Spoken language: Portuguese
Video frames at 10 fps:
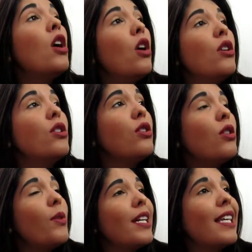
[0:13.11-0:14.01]
Hoje
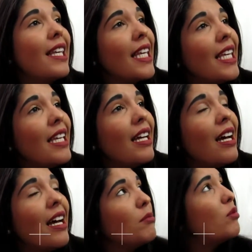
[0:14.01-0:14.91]
estou aqui,
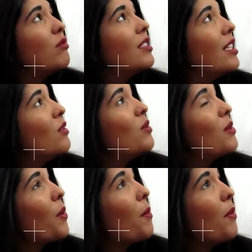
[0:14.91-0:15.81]
ai meu Deus do
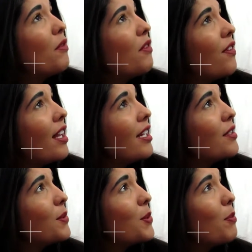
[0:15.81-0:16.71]
céu, como eu vou falar
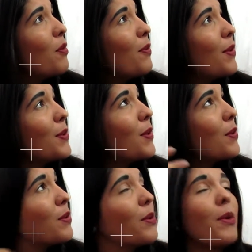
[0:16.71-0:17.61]
isso? povo vai achar que
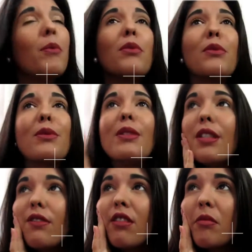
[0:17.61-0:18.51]
eu sou
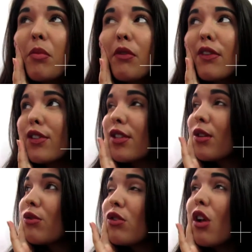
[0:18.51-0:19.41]
compulsiva, esse povo vai achar
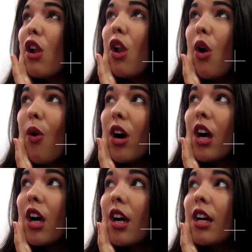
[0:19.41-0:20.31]
que eu sou
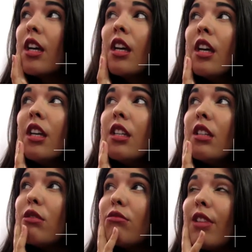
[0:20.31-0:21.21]
louca,
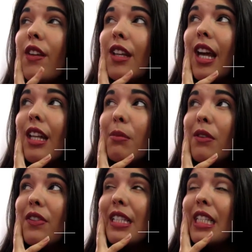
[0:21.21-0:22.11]
que eu não tenho nada
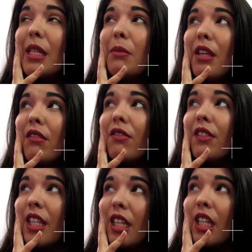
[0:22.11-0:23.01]
pra fazer da minha
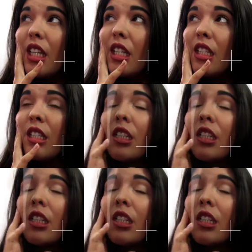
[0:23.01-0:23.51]
vida.